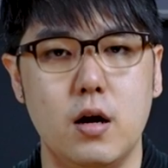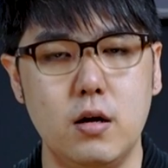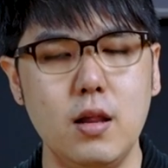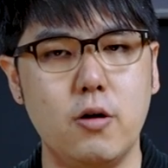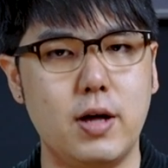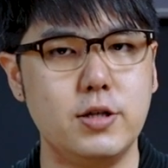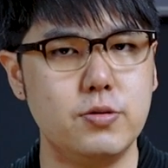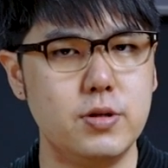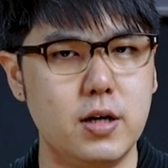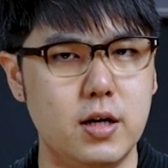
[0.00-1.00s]
而老台
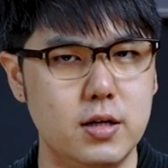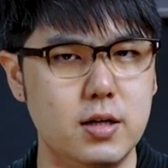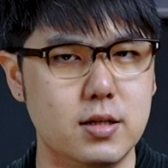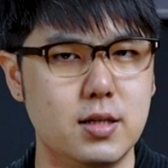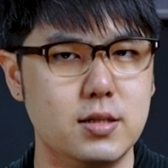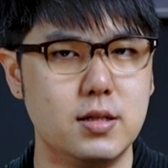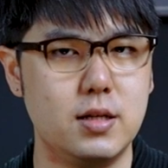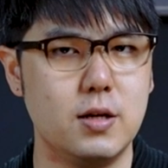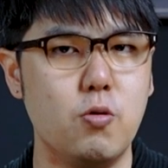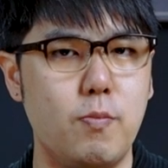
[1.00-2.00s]
中人很可能曾经
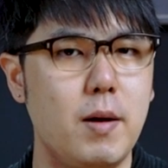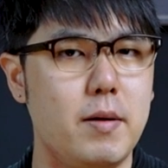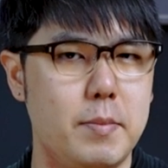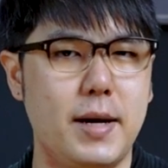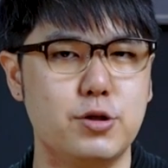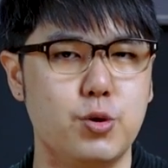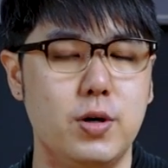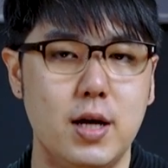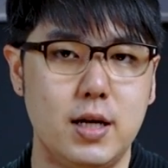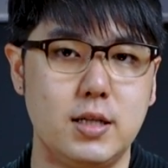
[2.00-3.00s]
听过爸爸妈妈说，